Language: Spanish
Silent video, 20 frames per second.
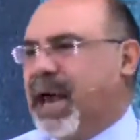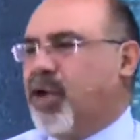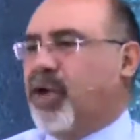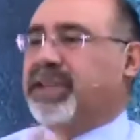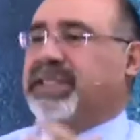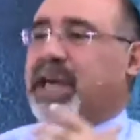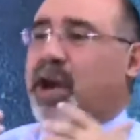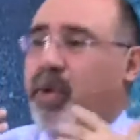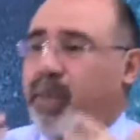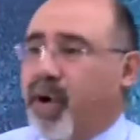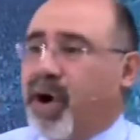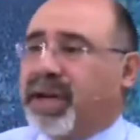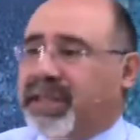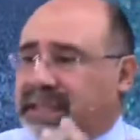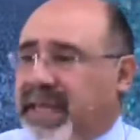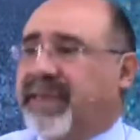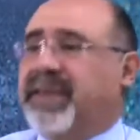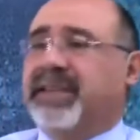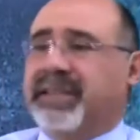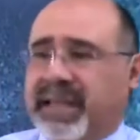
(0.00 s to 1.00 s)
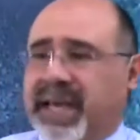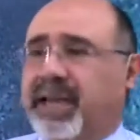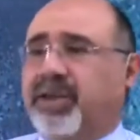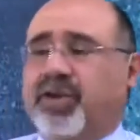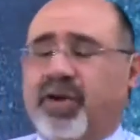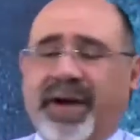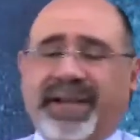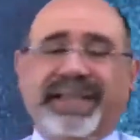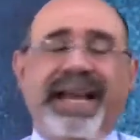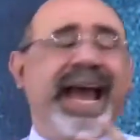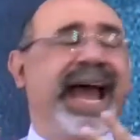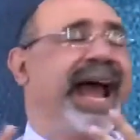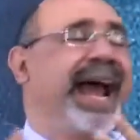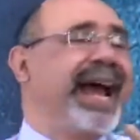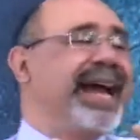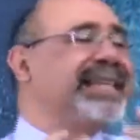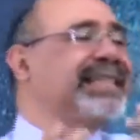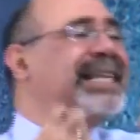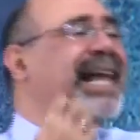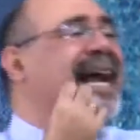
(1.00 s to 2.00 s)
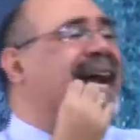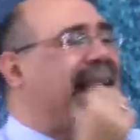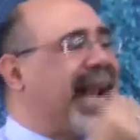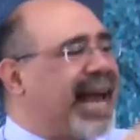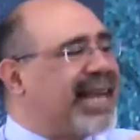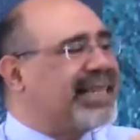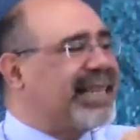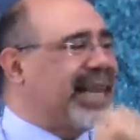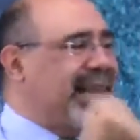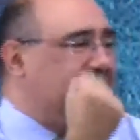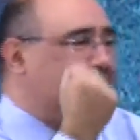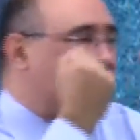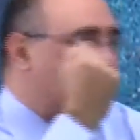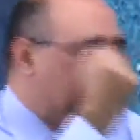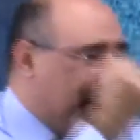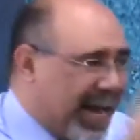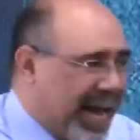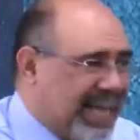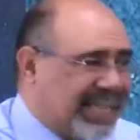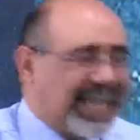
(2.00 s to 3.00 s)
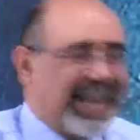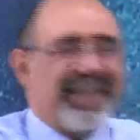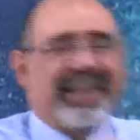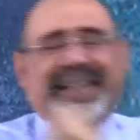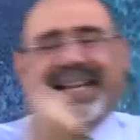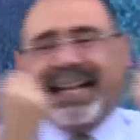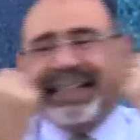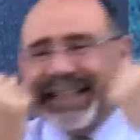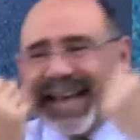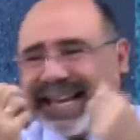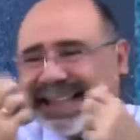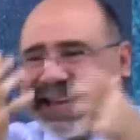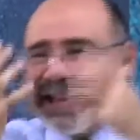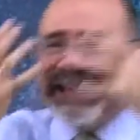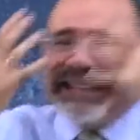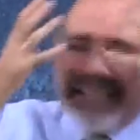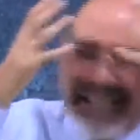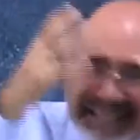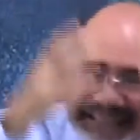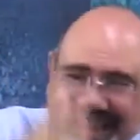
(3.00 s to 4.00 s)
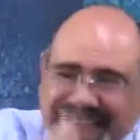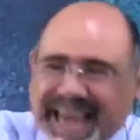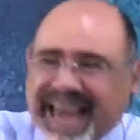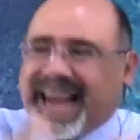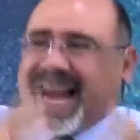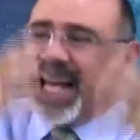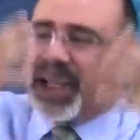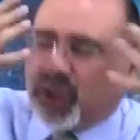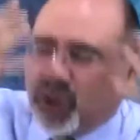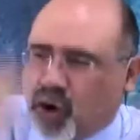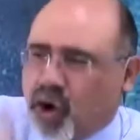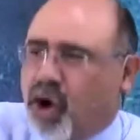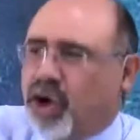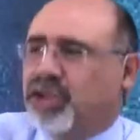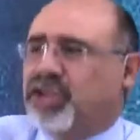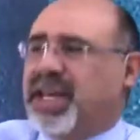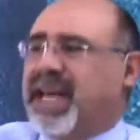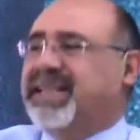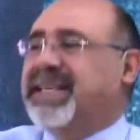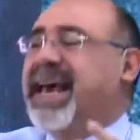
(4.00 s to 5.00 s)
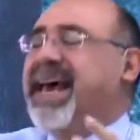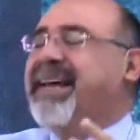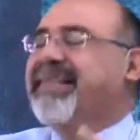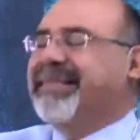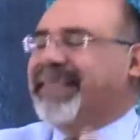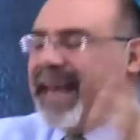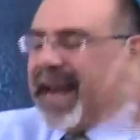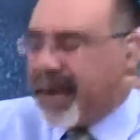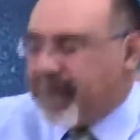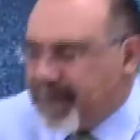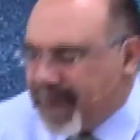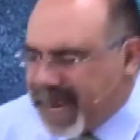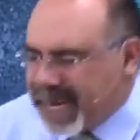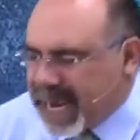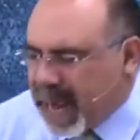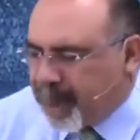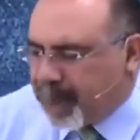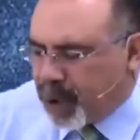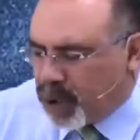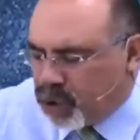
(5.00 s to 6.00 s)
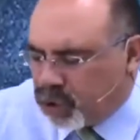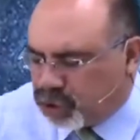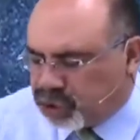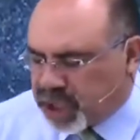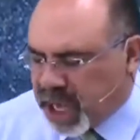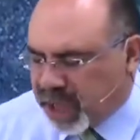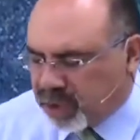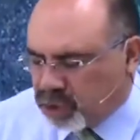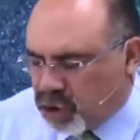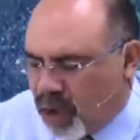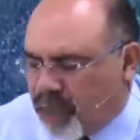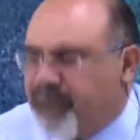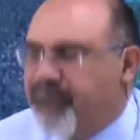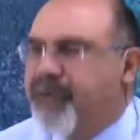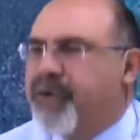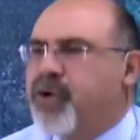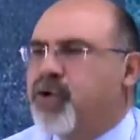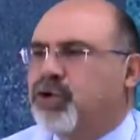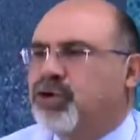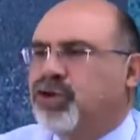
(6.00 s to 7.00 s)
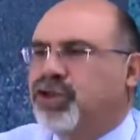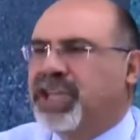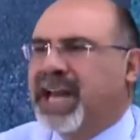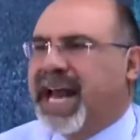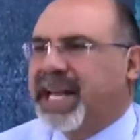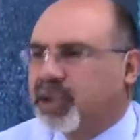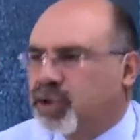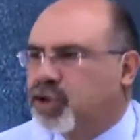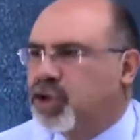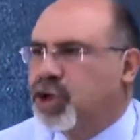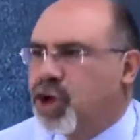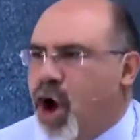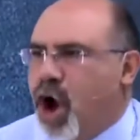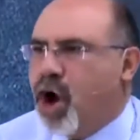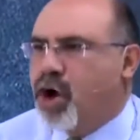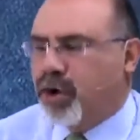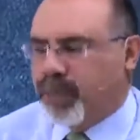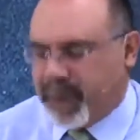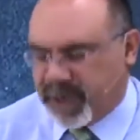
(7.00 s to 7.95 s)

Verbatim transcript: Lo que Salomón está diciendo es, esa clase de empresa, de tratar de entender las cosas, termina produciendo frustración.